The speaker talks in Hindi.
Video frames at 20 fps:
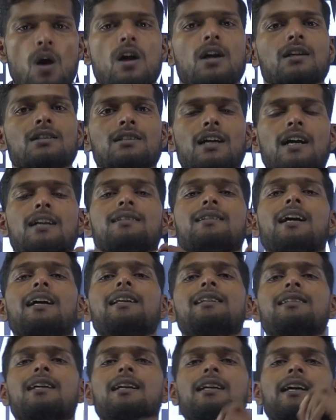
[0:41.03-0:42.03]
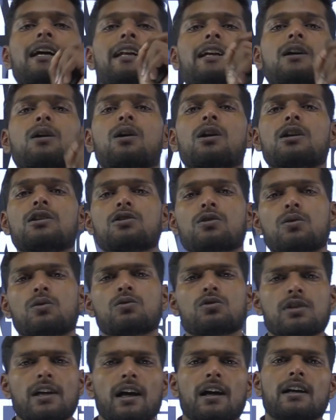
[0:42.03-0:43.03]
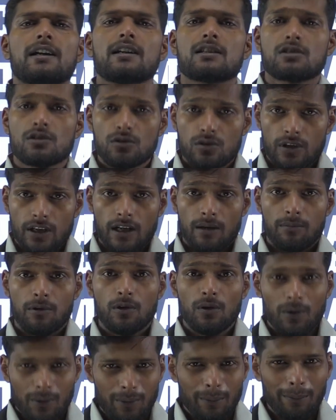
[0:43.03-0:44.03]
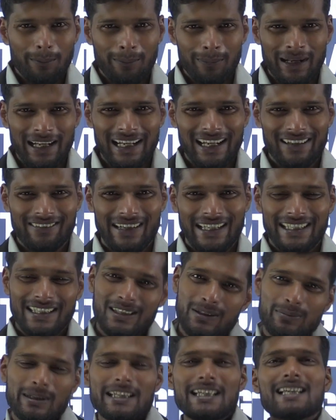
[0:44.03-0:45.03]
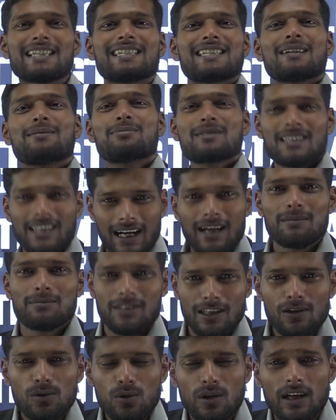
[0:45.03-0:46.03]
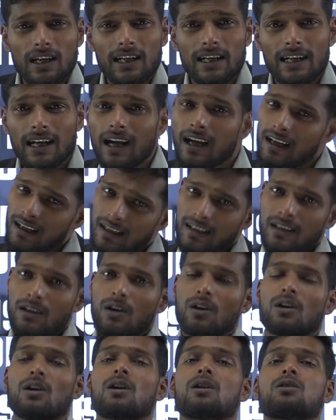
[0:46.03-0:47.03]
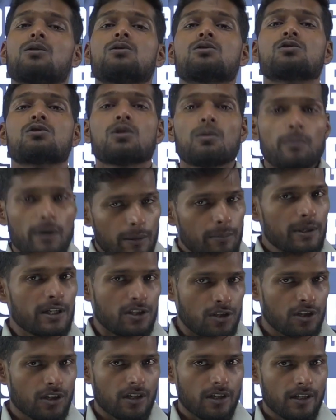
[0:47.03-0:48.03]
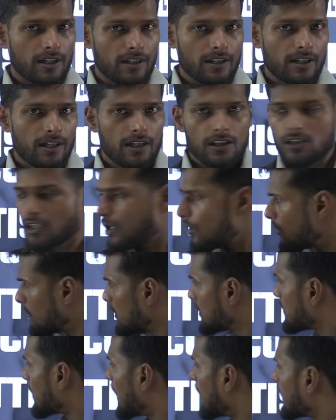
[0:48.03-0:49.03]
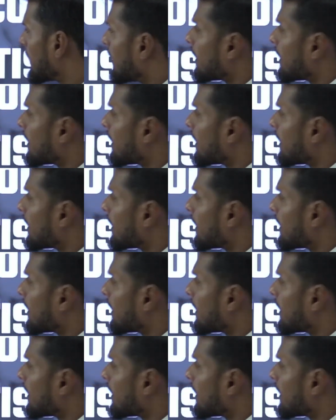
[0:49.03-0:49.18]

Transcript: जहाँ सारी जानकारी कॉलेज कोर्स या करियर से जुड़ी आपको मिलने वाली है तो भैया सब्सक्राइब ज़रूर कर लेना और दोस्तों में भी शेयर कर देना चलो अभी स्टार्ट कर